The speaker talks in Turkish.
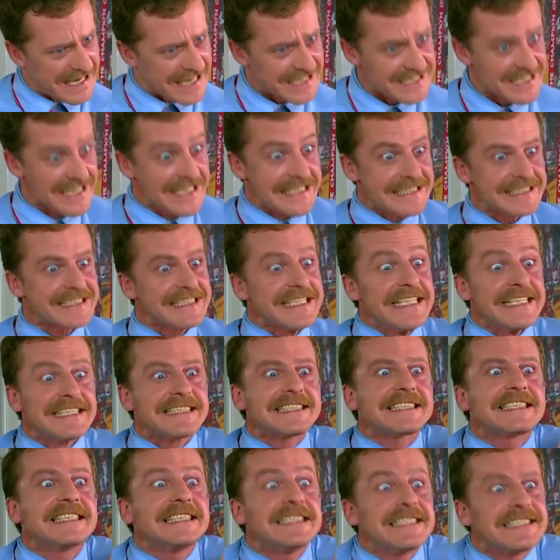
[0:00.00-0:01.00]
bir kez
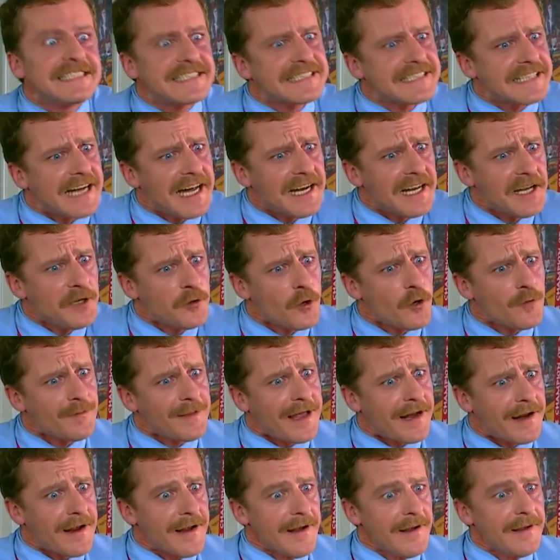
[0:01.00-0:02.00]
ısrar
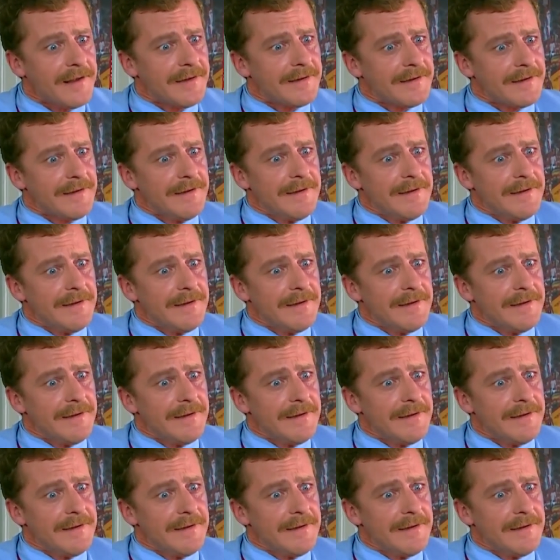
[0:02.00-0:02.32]
ediyorum der.